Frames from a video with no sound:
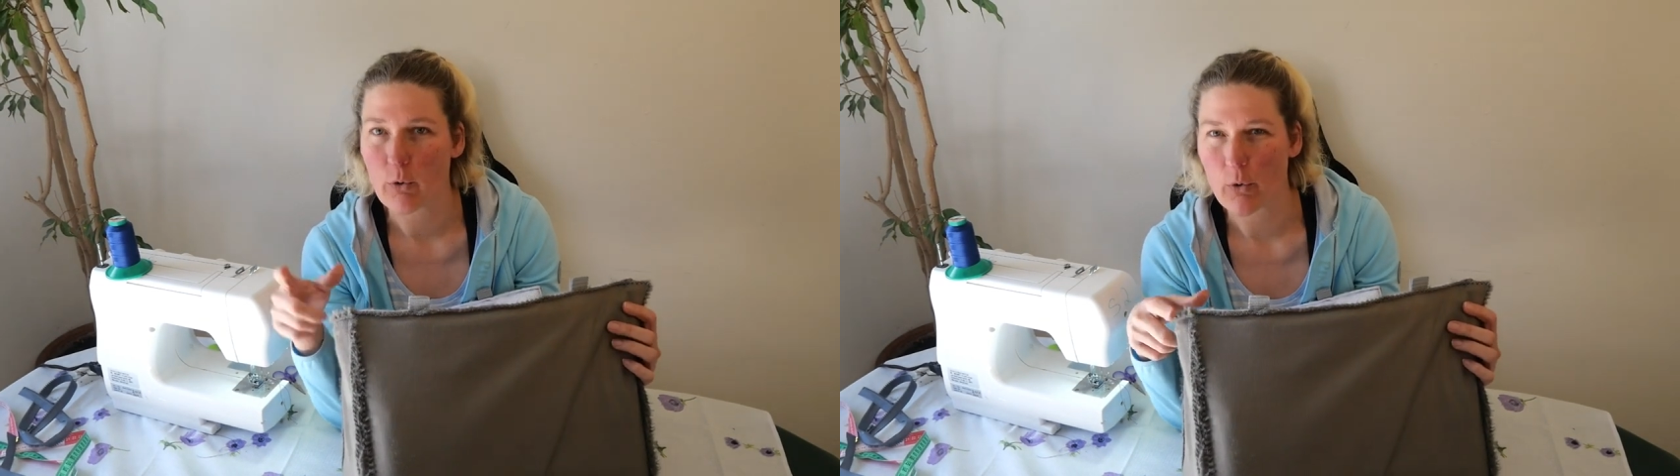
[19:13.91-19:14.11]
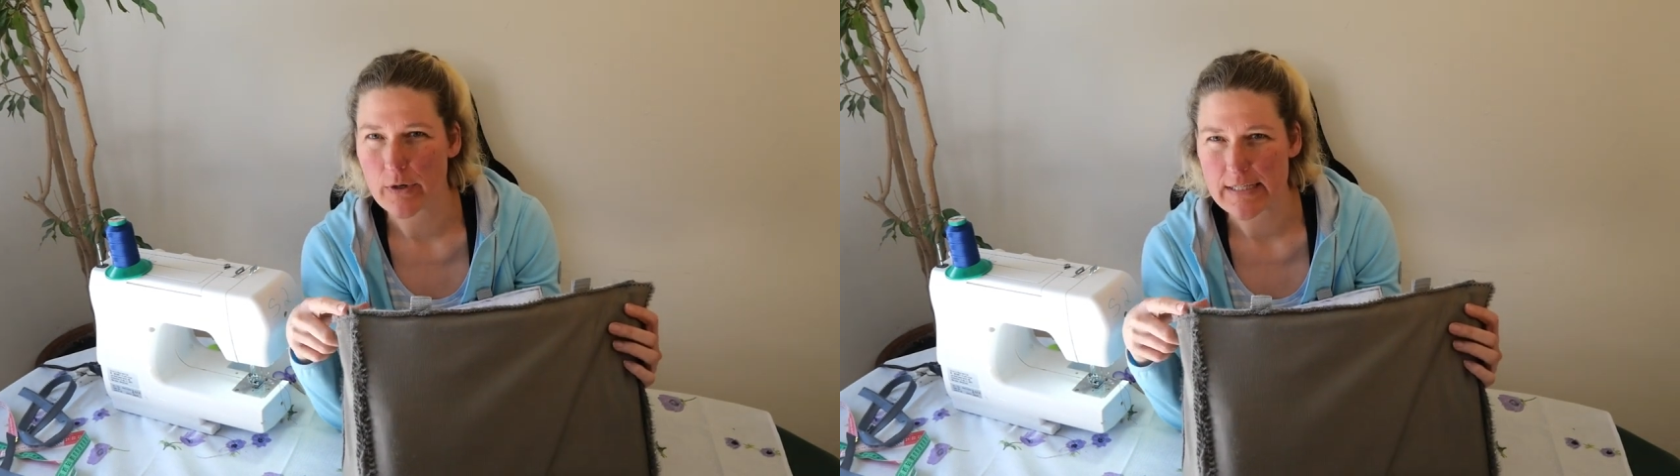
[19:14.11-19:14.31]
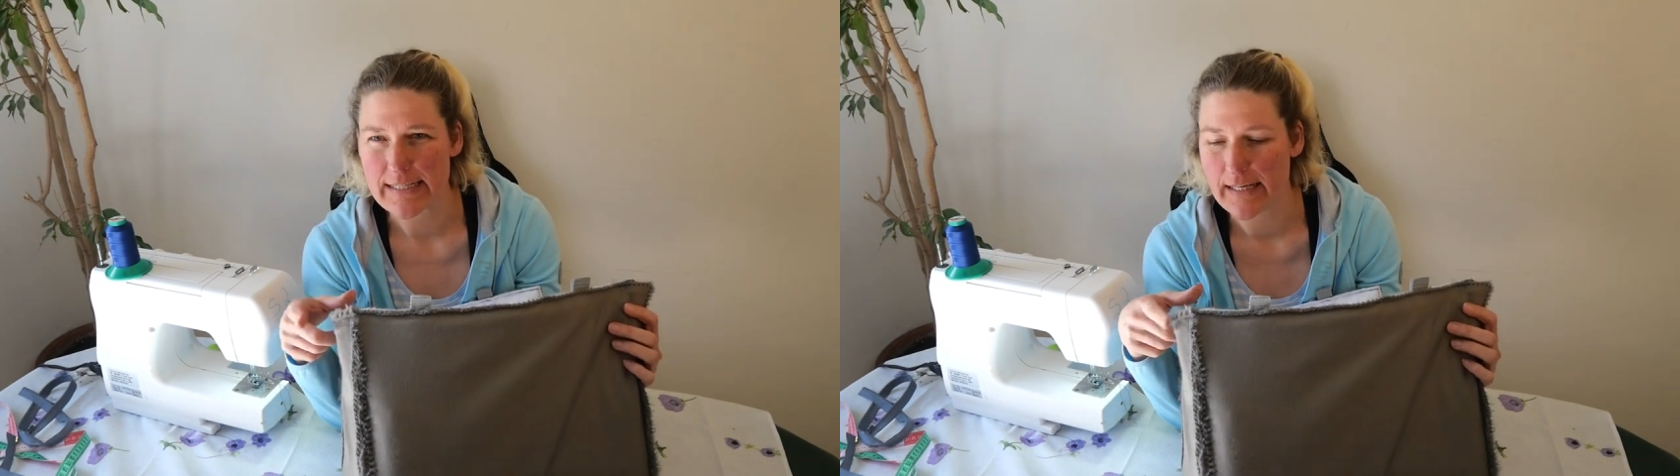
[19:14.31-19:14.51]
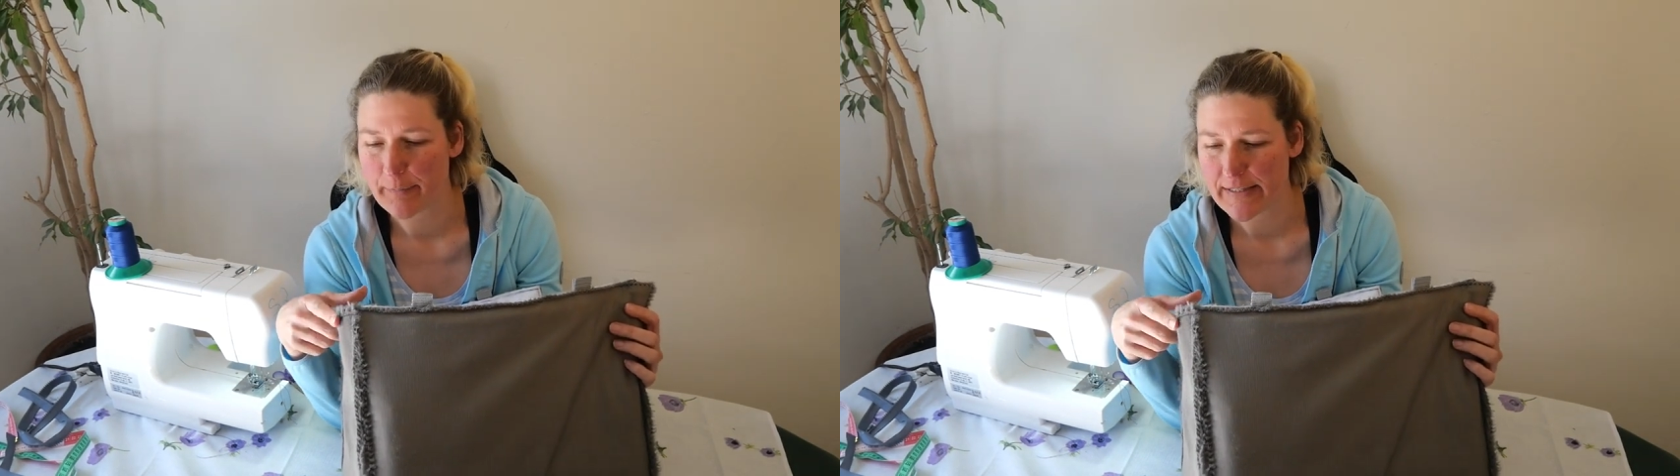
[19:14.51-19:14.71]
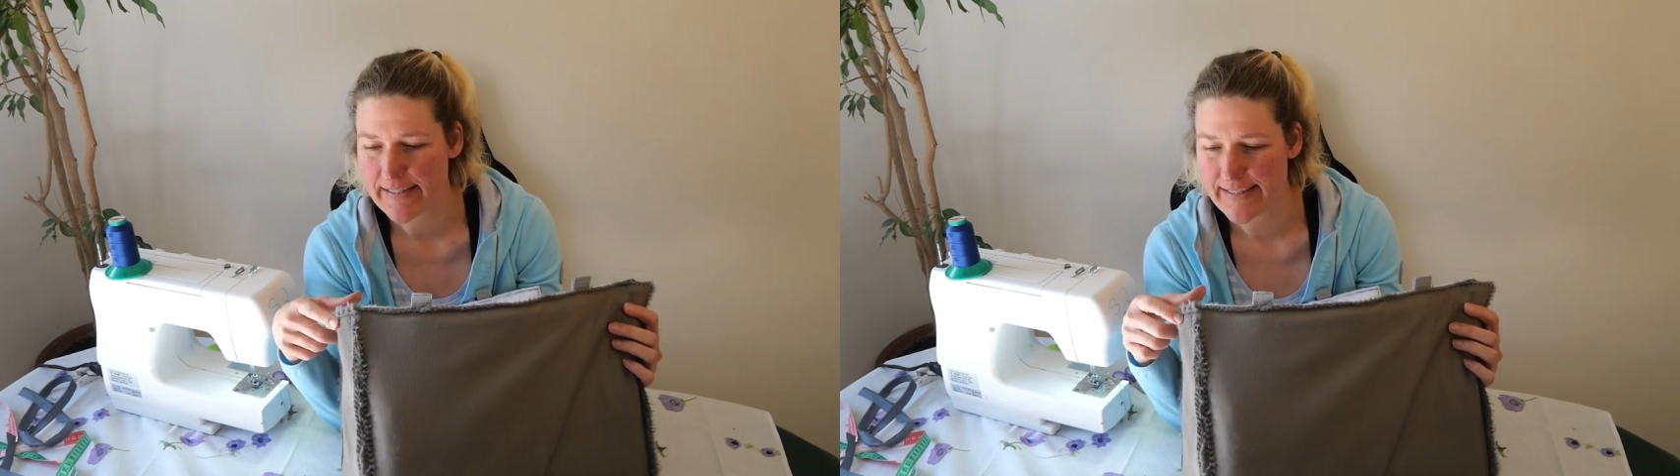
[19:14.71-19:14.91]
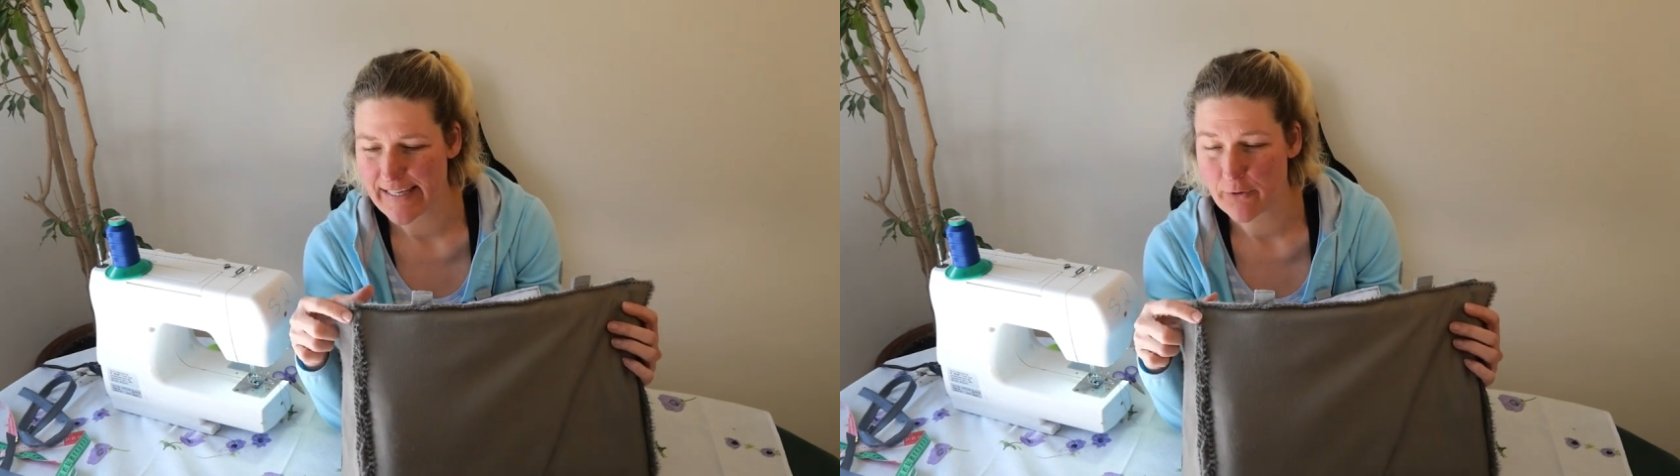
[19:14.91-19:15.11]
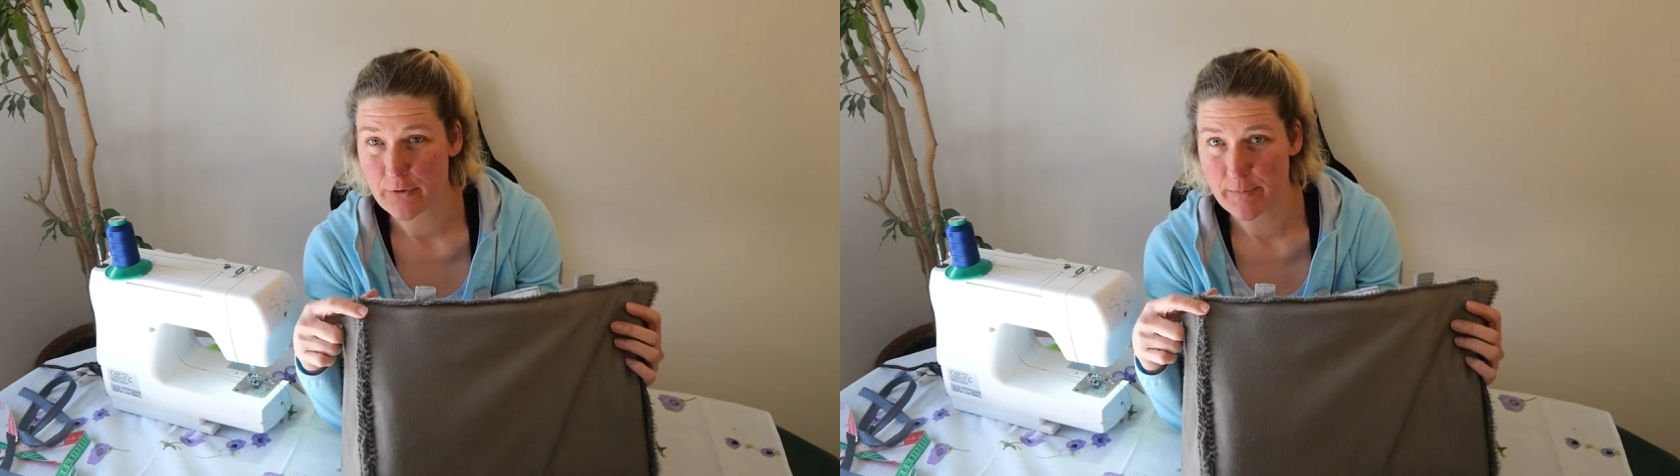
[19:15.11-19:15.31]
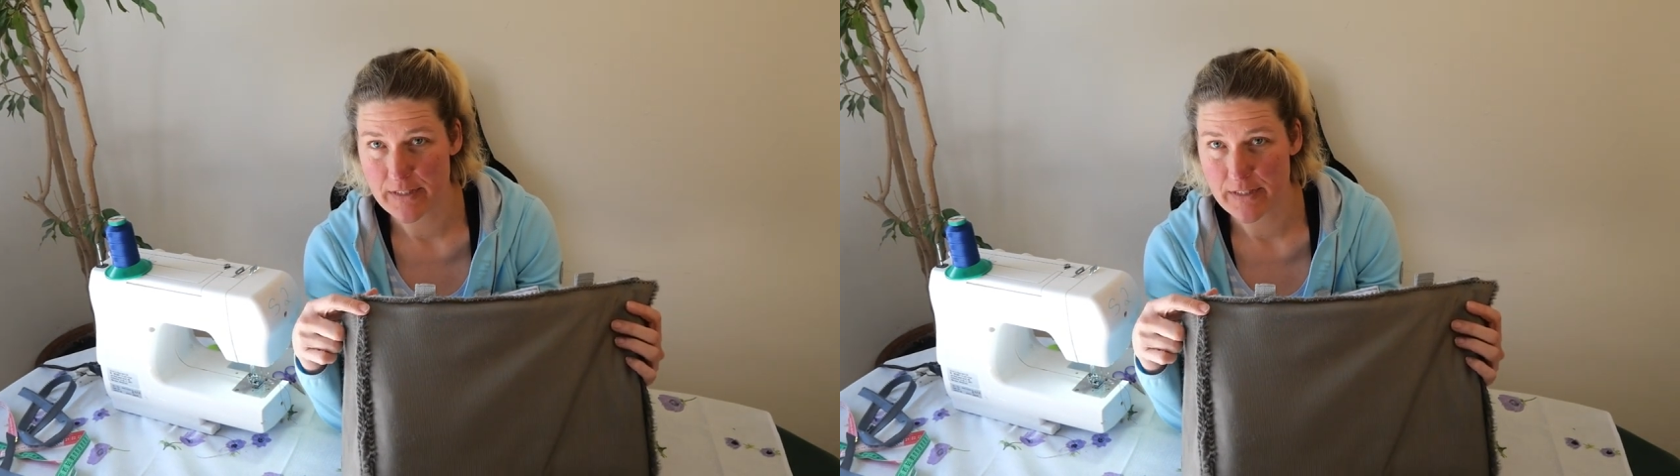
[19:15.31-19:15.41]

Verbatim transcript: Und ich habe jetzt sehr viel